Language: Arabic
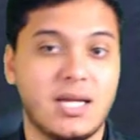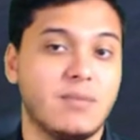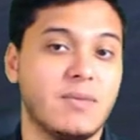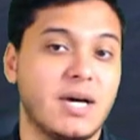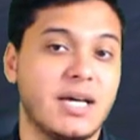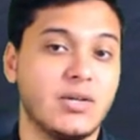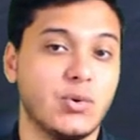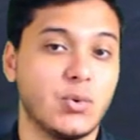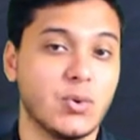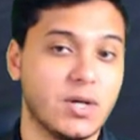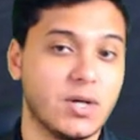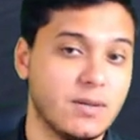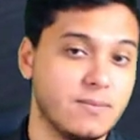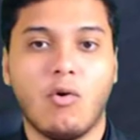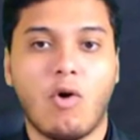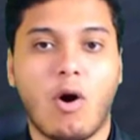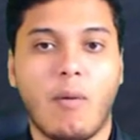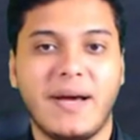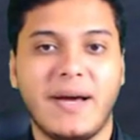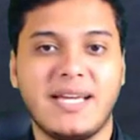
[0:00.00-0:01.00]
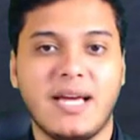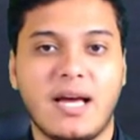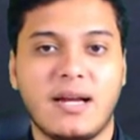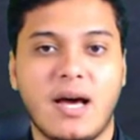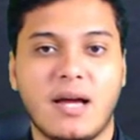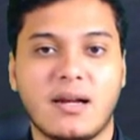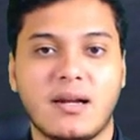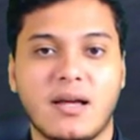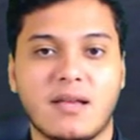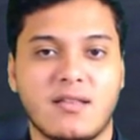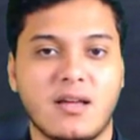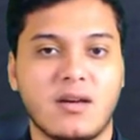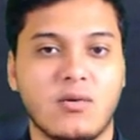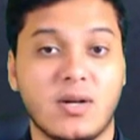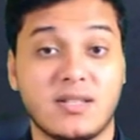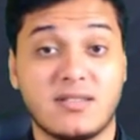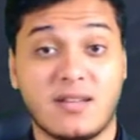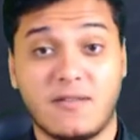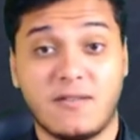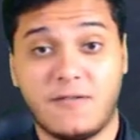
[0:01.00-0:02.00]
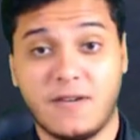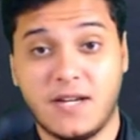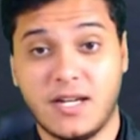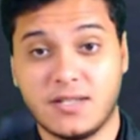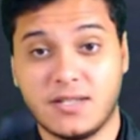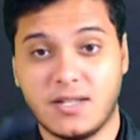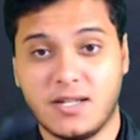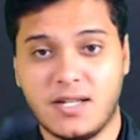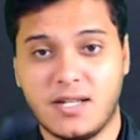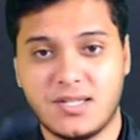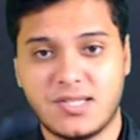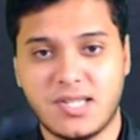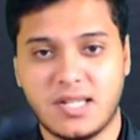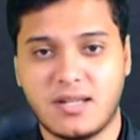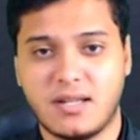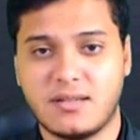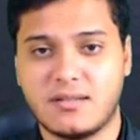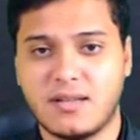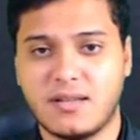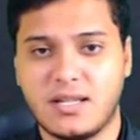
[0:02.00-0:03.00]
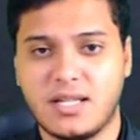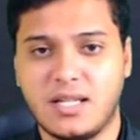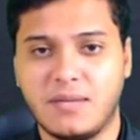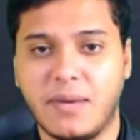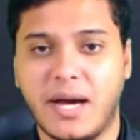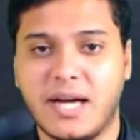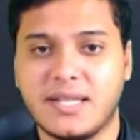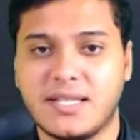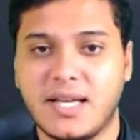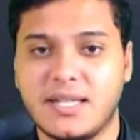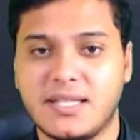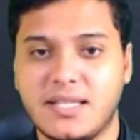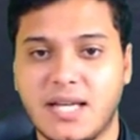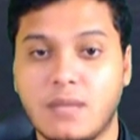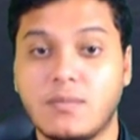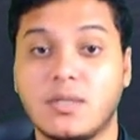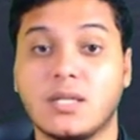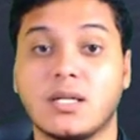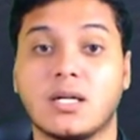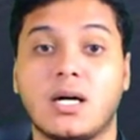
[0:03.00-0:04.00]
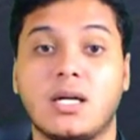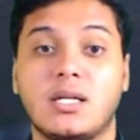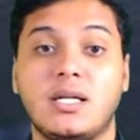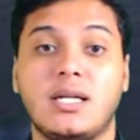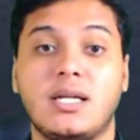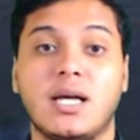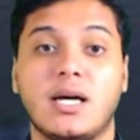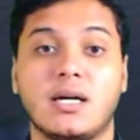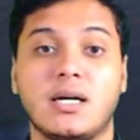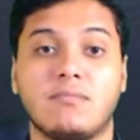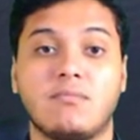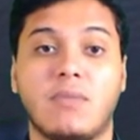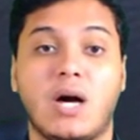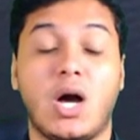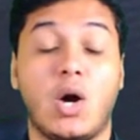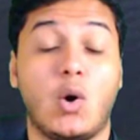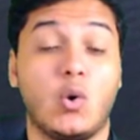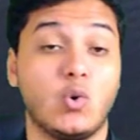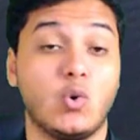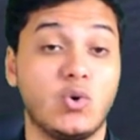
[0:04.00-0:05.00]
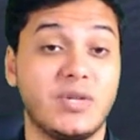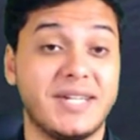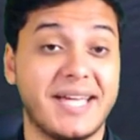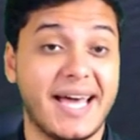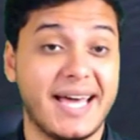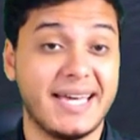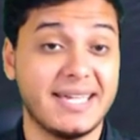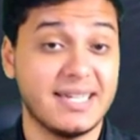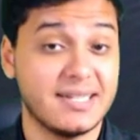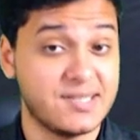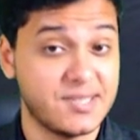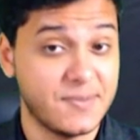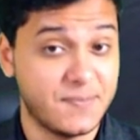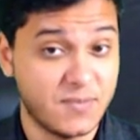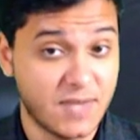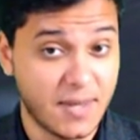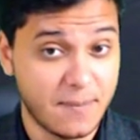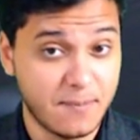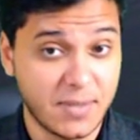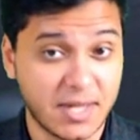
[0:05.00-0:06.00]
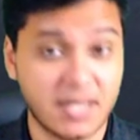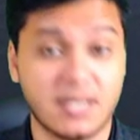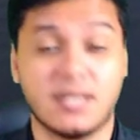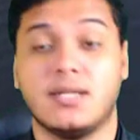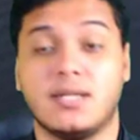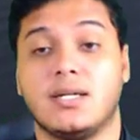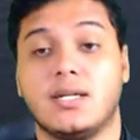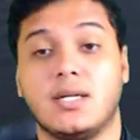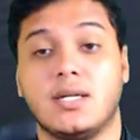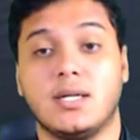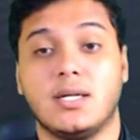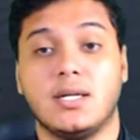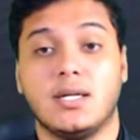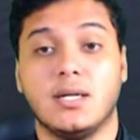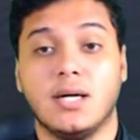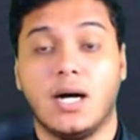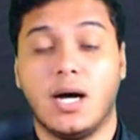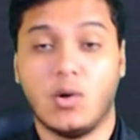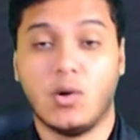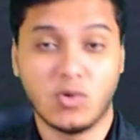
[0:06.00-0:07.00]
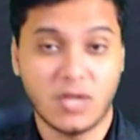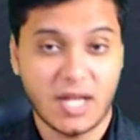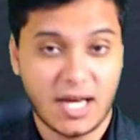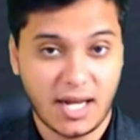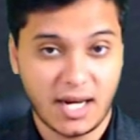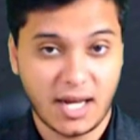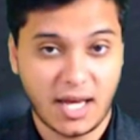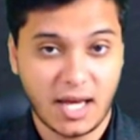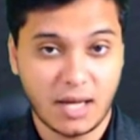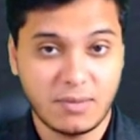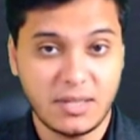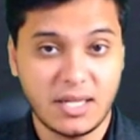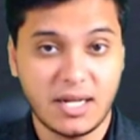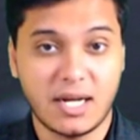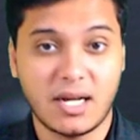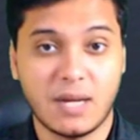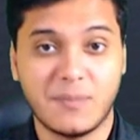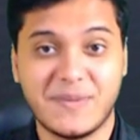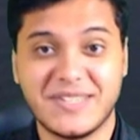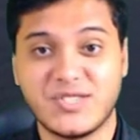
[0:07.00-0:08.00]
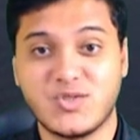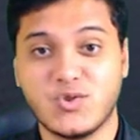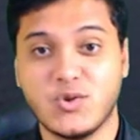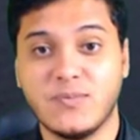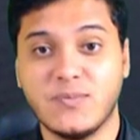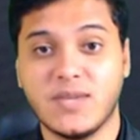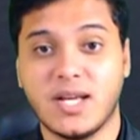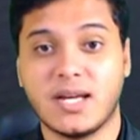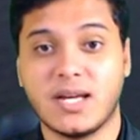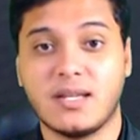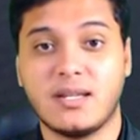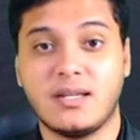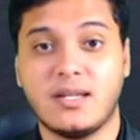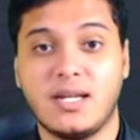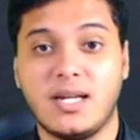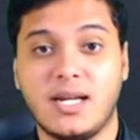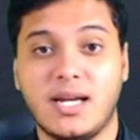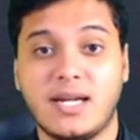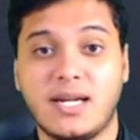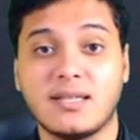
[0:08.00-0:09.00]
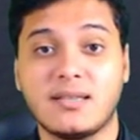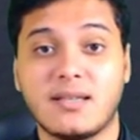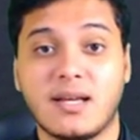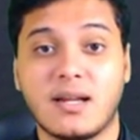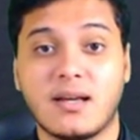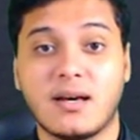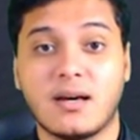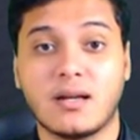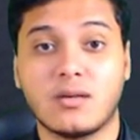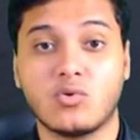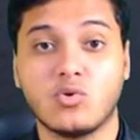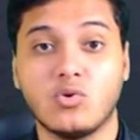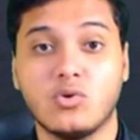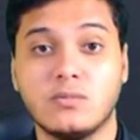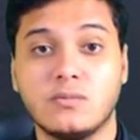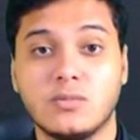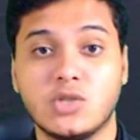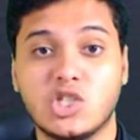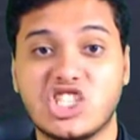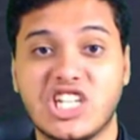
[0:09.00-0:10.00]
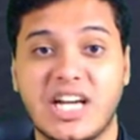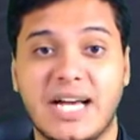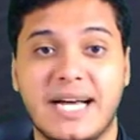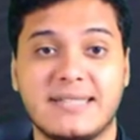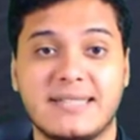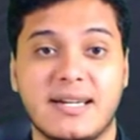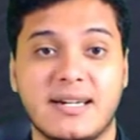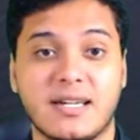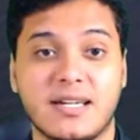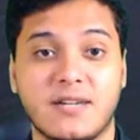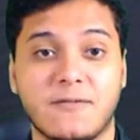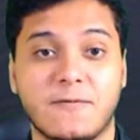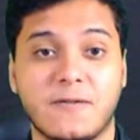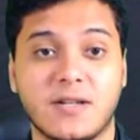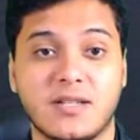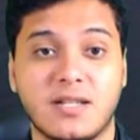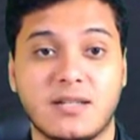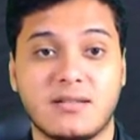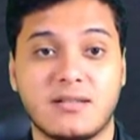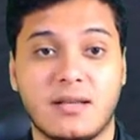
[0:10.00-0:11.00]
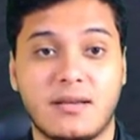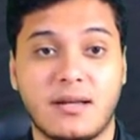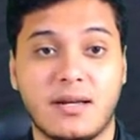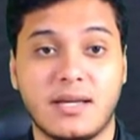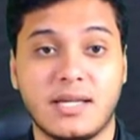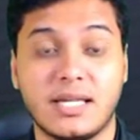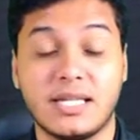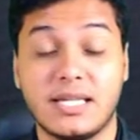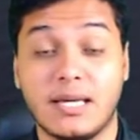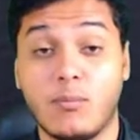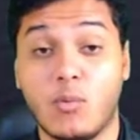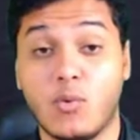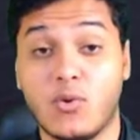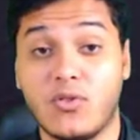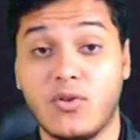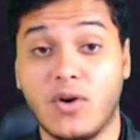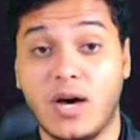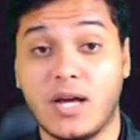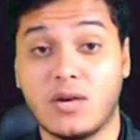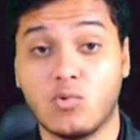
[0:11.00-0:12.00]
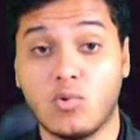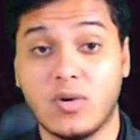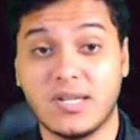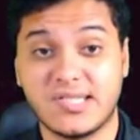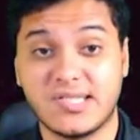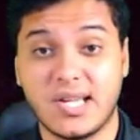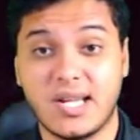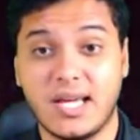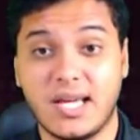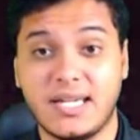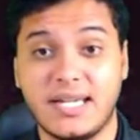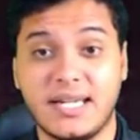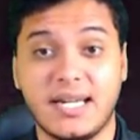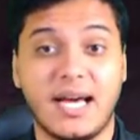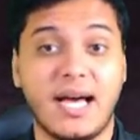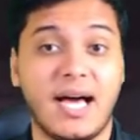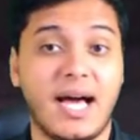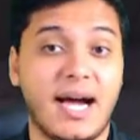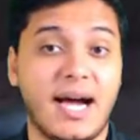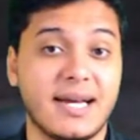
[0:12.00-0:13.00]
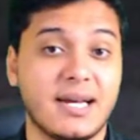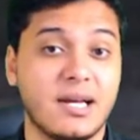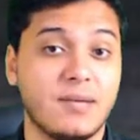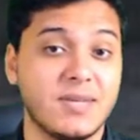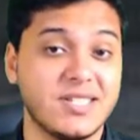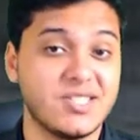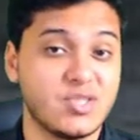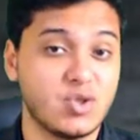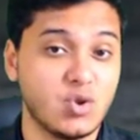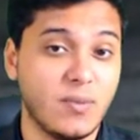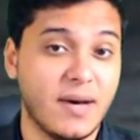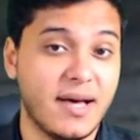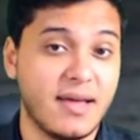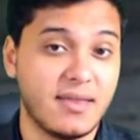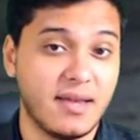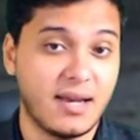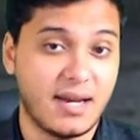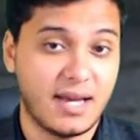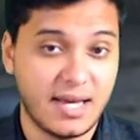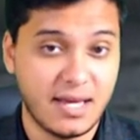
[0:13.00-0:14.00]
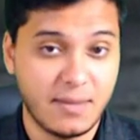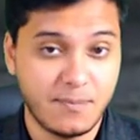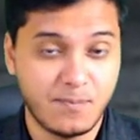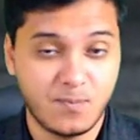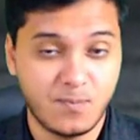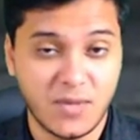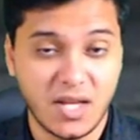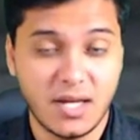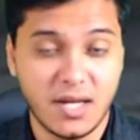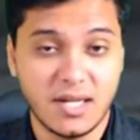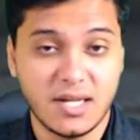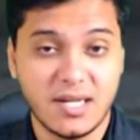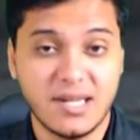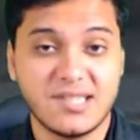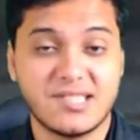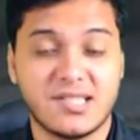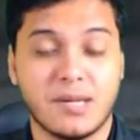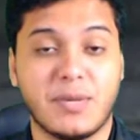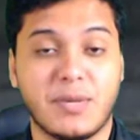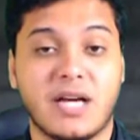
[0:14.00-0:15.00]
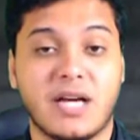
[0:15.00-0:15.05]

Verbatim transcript: ما يرام وبين أن ذروة الفيضان ستنتهي بعد أيام قليلة مع حلول نهاية سبتمبر أوضح الخبير أن منسوب نهر النيل عند الخرطوم شهد انخفاضا تدريجيا منذ أن وصل إلى أعلى منسوب هذا العام 17.2